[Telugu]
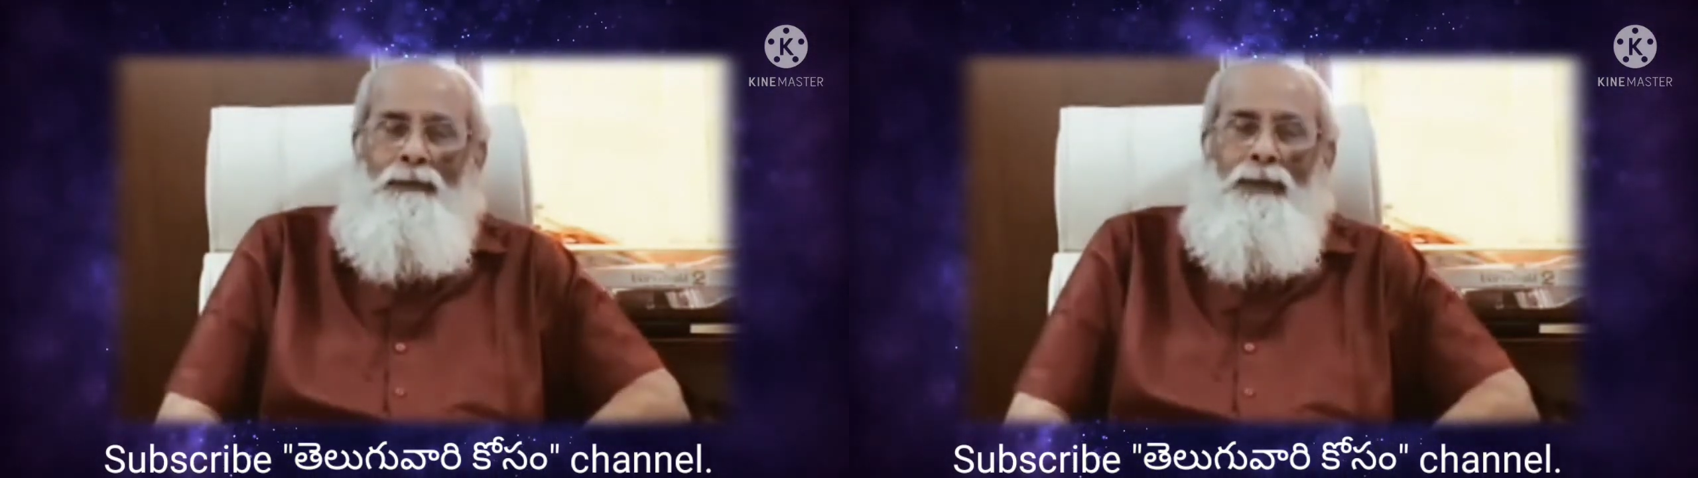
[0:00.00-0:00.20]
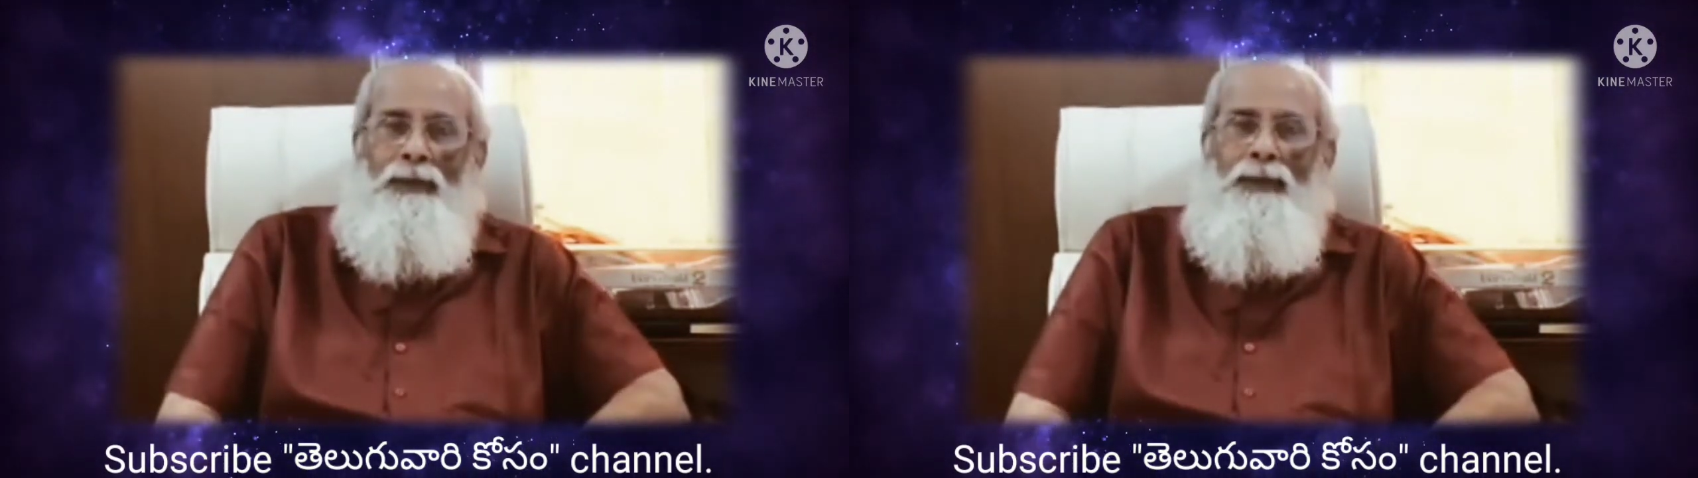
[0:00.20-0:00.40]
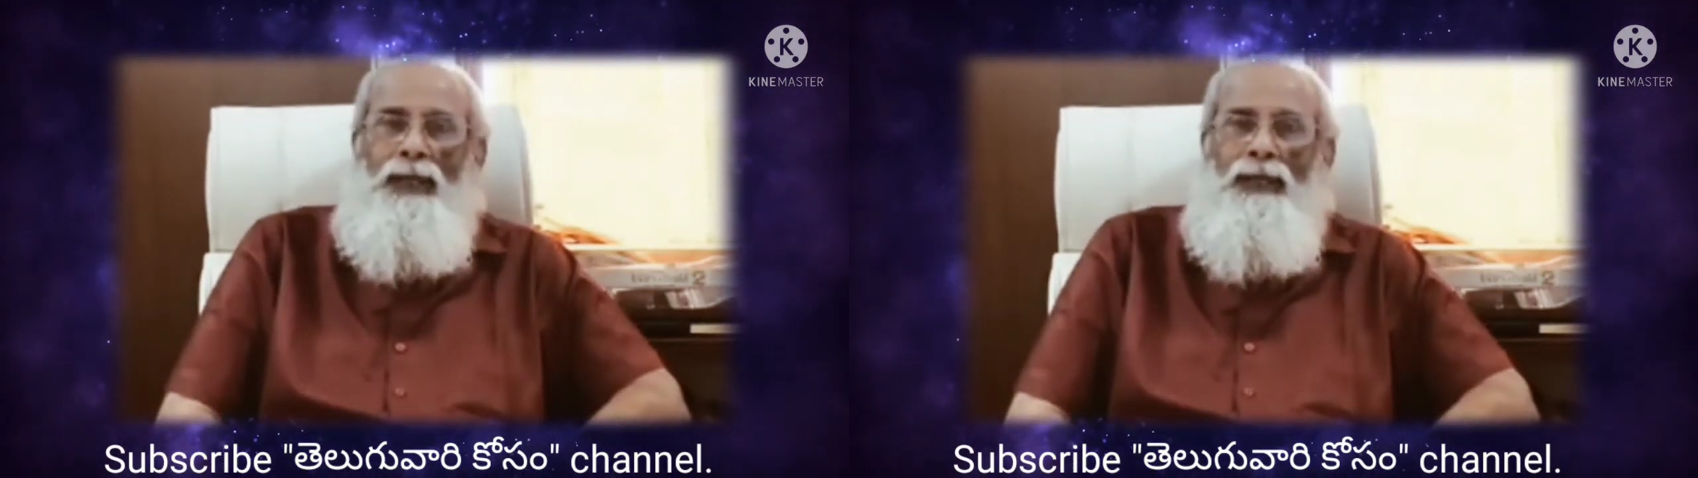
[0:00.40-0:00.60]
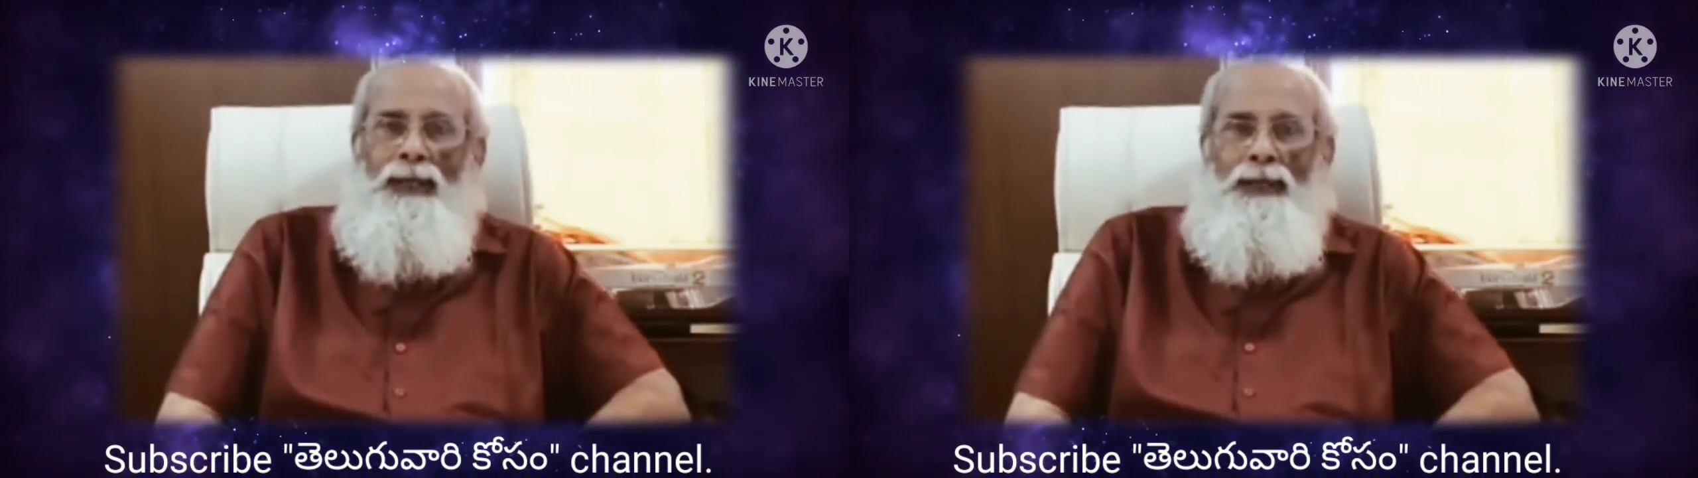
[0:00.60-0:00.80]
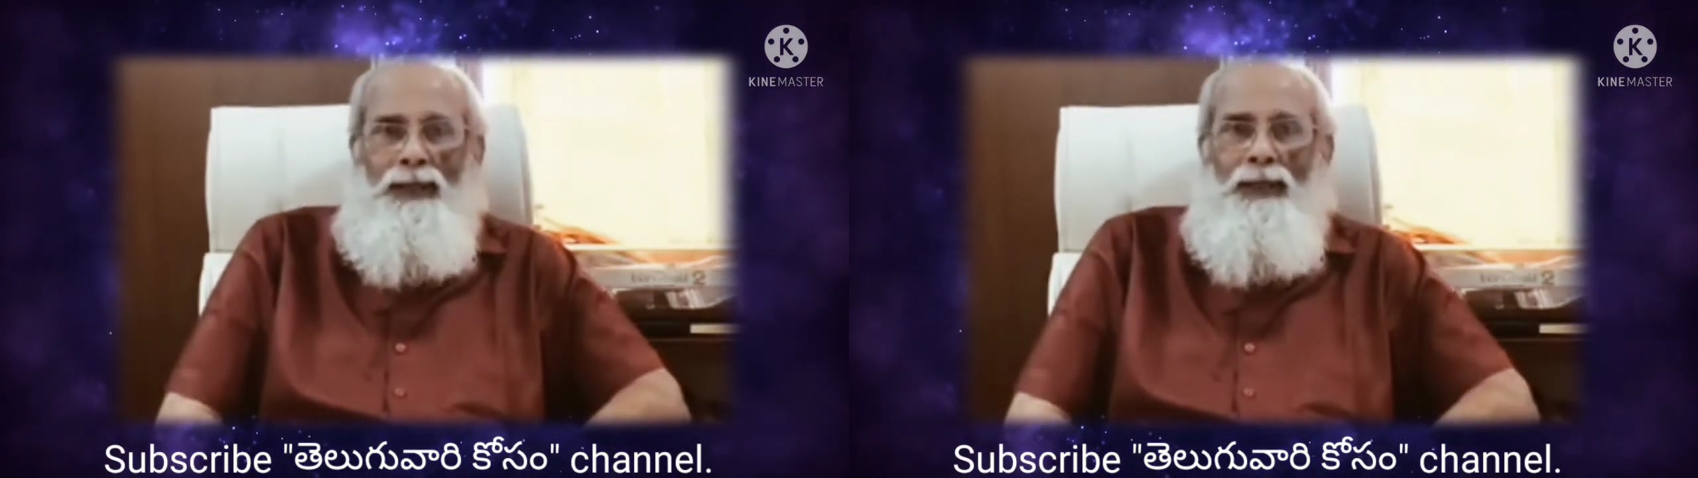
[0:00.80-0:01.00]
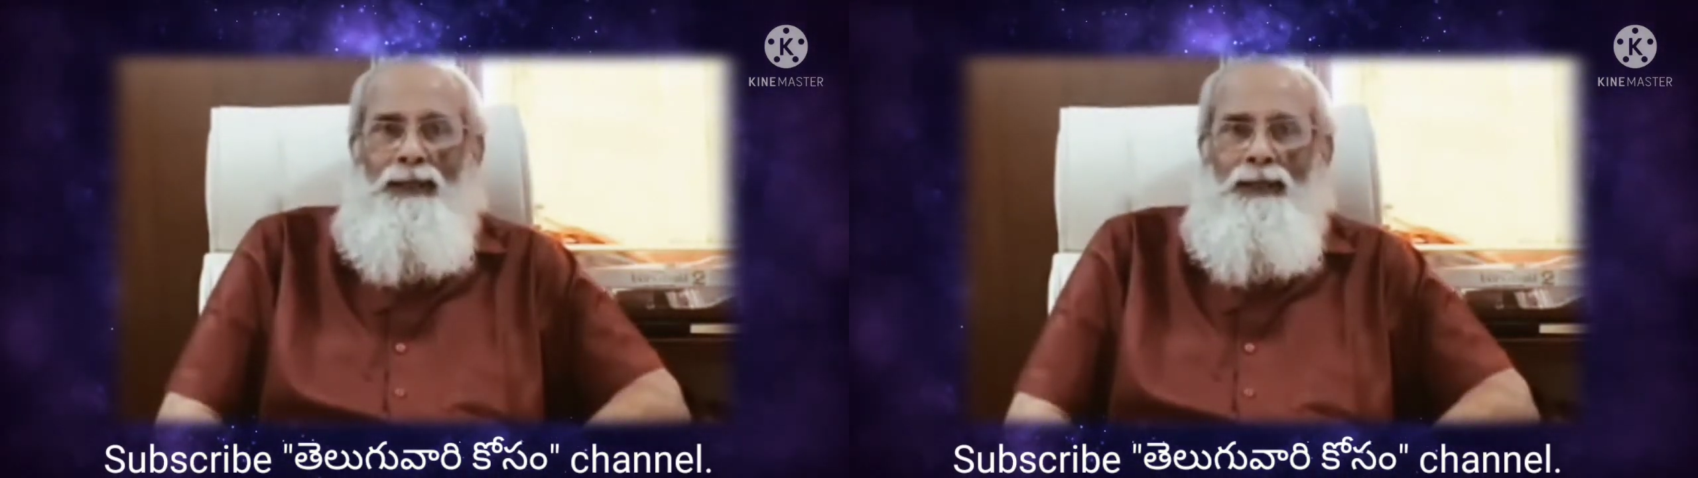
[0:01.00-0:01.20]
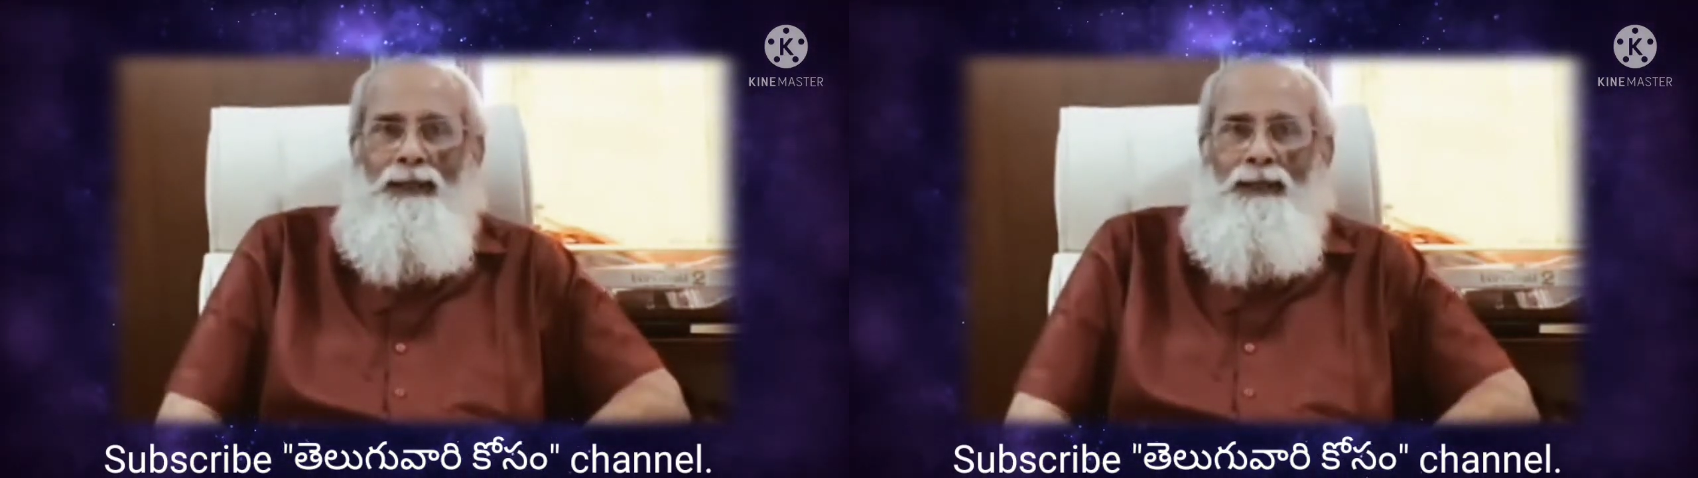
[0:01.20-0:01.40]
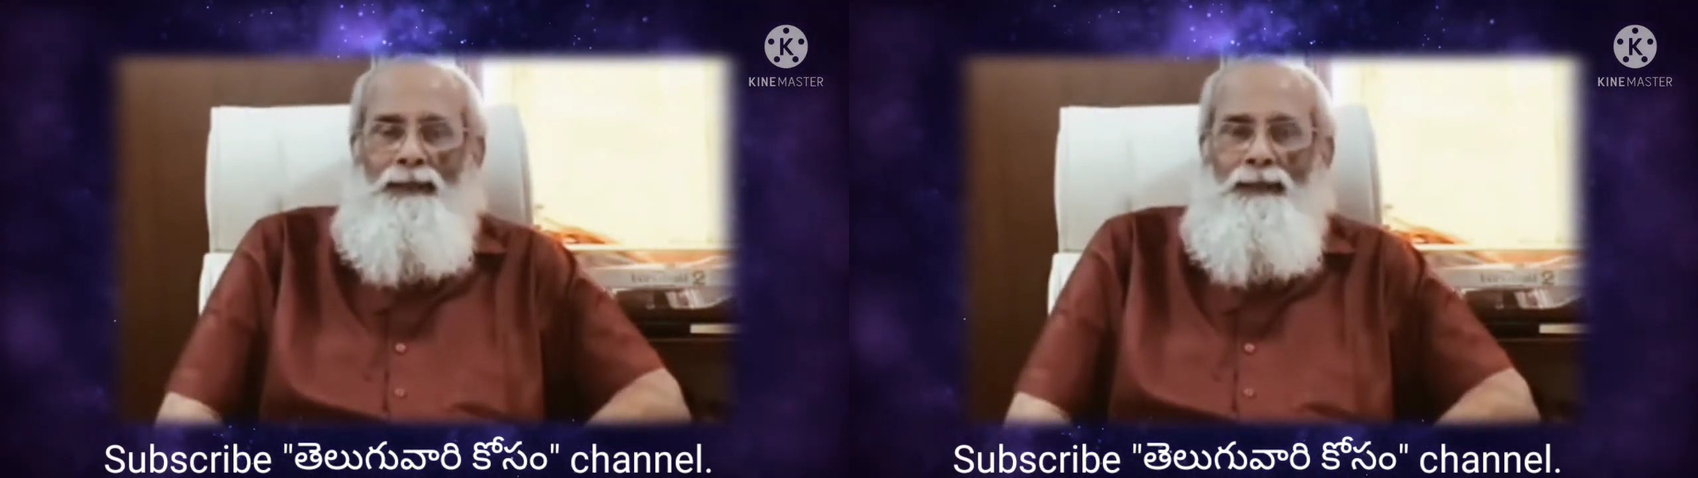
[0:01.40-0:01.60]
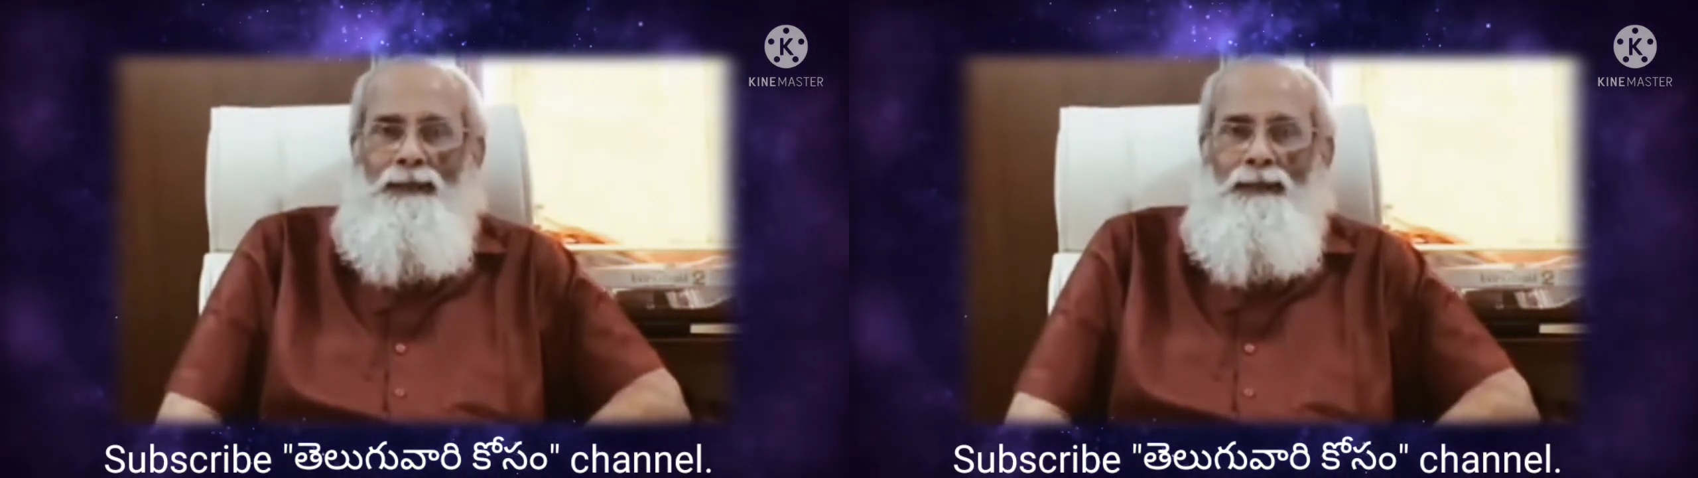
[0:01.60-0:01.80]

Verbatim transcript: మనవడు ఆయన ఎన్టీఆర్ అంటే